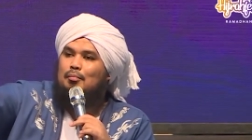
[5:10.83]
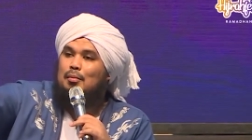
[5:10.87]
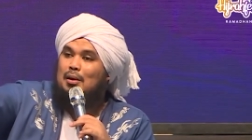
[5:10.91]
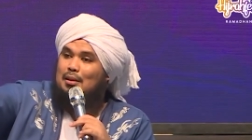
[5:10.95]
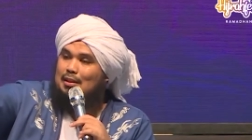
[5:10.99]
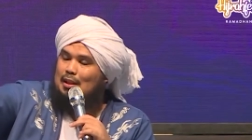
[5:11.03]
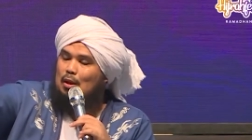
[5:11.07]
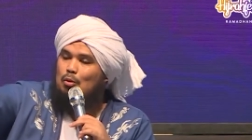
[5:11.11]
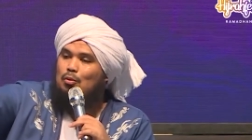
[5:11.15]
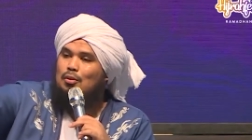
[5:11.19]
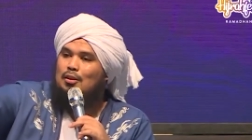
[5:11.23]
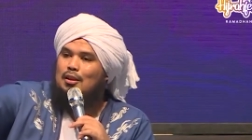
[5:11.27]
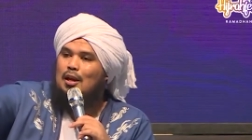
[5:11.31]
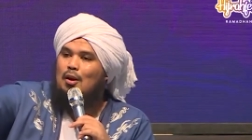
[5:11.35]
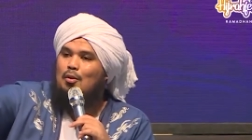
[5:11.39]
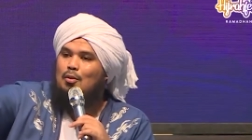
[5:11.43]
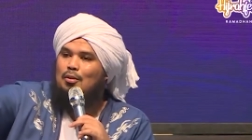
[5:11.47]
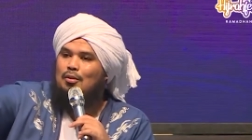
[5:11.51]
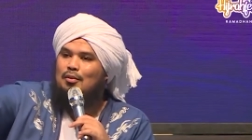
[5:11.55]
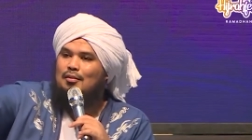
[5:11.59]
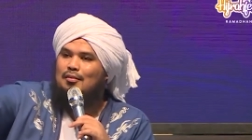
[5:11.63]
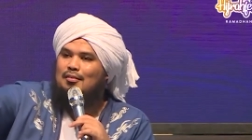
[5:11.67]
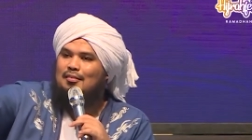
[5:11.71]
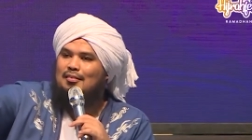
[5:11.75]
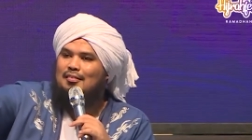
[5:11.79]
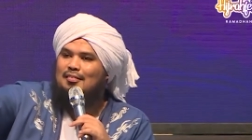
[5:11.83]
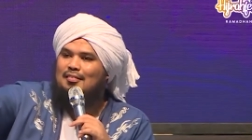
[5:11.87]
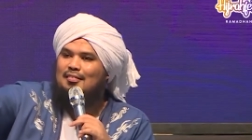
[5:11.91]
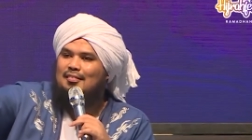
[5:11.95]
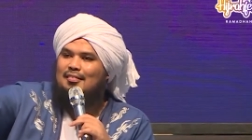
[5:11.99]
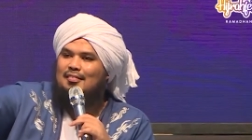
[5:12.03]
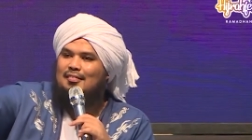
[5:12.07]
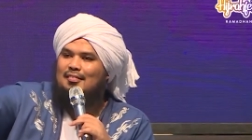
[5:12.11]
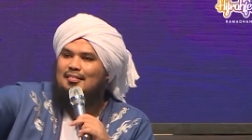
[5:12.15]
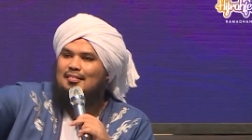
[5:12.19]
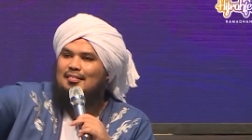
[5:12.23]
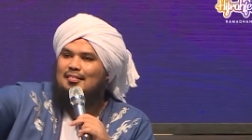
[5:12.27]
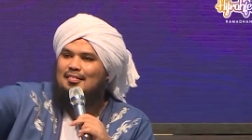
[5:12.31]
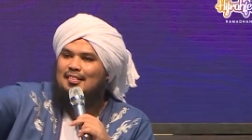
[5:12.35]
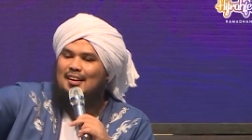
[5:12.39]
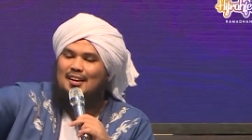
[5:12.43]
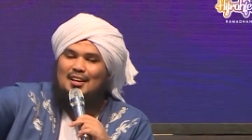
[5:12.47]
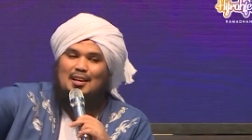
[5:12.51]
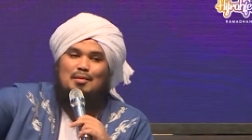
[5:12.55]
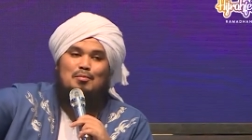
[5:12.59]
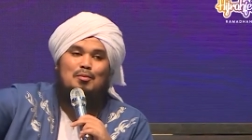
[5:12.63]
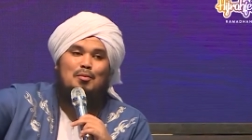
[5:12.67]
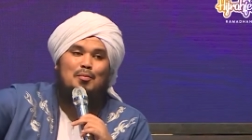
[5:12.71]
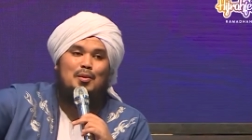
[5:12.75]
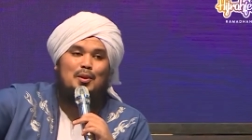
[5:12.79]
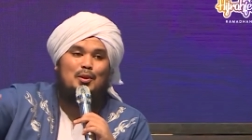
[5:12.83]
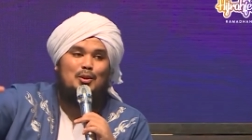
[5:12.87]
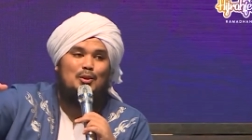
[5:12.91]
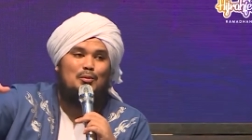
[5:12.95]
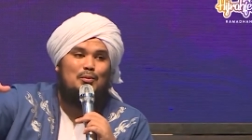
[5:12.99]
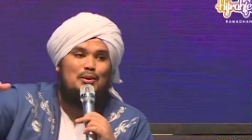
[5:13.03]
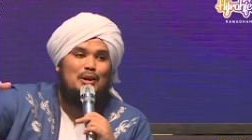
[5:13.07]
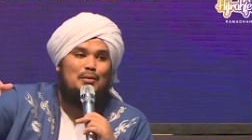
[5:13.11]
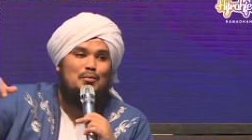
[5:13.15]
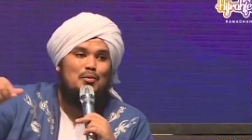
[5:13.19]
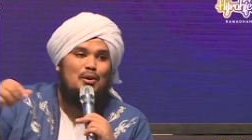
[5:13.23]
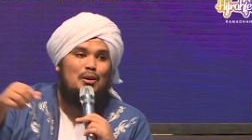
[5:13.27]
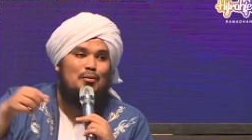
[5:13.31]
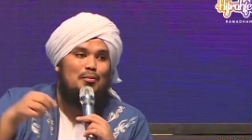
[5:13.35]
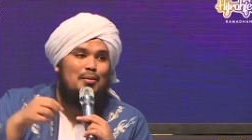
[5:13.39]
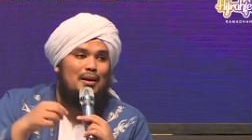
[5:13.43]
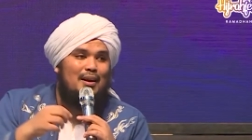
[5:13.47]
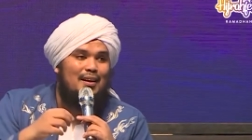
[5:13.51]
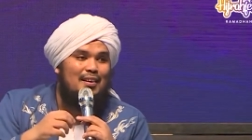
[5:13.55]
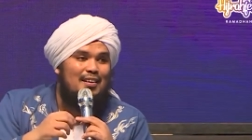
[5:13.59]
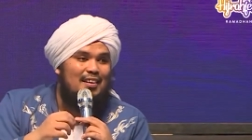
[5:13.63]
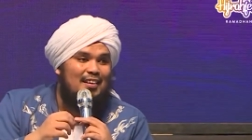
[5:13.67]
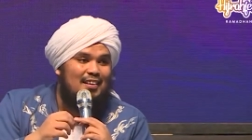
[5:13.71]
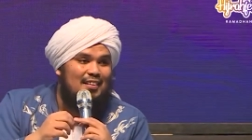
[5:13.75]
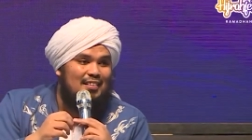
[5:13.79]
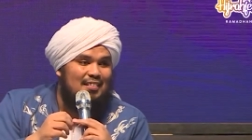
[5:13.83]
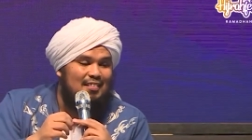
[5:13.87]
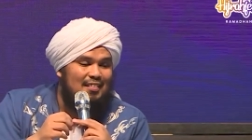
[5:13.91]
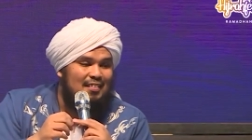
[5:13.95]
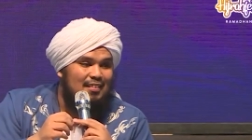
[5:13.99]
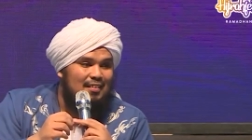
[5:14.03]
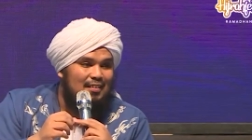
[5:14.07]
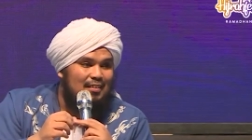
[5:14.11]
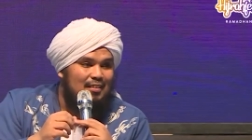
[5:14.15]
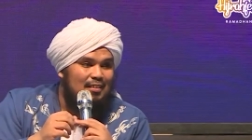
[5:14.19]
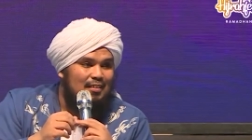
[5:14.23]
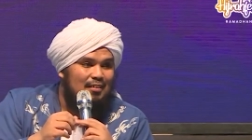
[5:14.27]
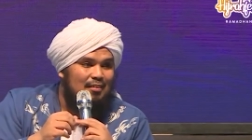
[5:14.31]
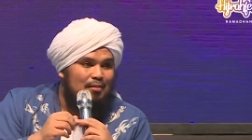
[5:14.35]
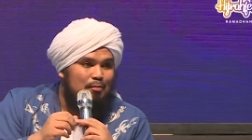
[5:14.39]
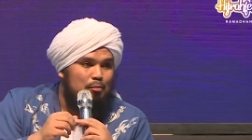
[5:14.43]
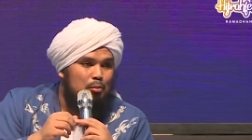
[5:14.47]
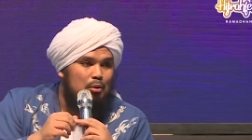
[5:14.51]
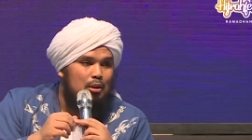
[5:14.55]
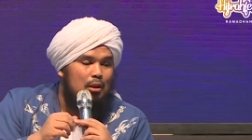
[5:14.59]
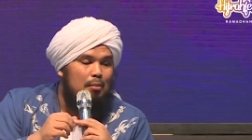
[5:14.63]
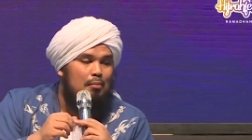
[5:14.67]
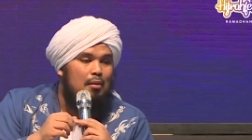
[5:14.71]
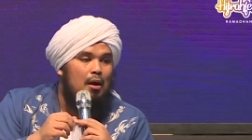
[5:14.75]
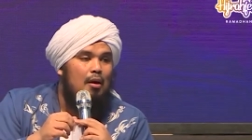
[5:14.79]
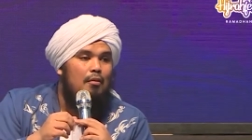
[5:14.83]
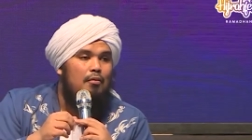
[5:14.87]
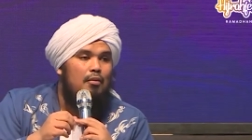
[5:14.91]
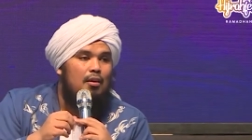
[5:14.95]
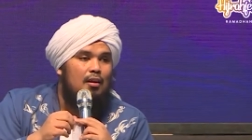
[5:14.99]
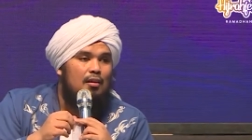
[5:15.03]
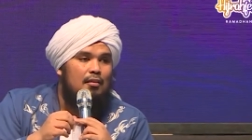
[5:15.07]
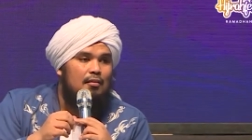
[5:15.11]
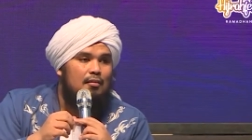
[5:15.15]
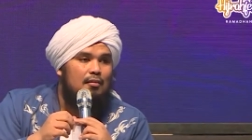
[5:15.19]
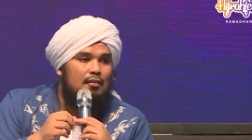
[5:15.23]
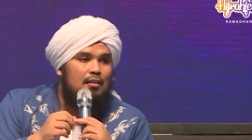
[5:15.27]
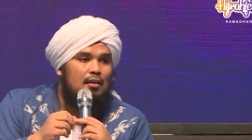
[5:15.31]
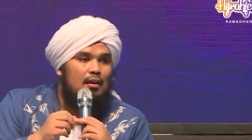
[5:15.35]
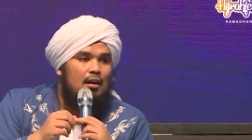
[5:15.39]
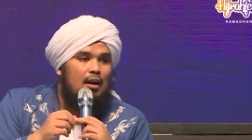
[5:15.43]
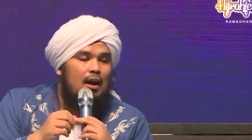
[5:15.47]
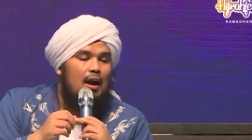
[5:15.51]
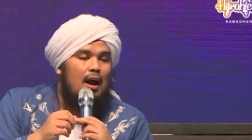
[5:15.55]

Bertahun-tahun. Nah ini momentumnya mulai lebaran nih. Minta maaf lah.